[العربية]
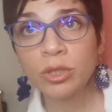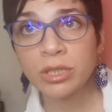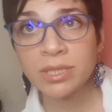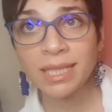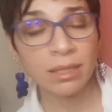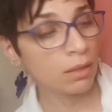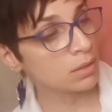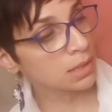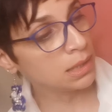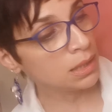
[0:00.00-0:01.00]
دولار السعر
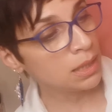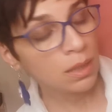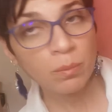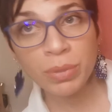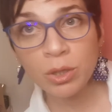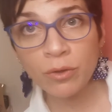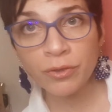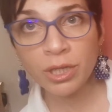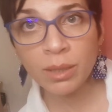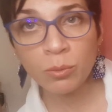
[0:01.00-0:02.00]
الاصلي
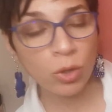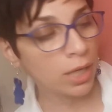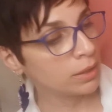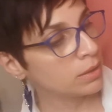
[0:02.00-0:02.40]
بالاوفر اللي عملوه على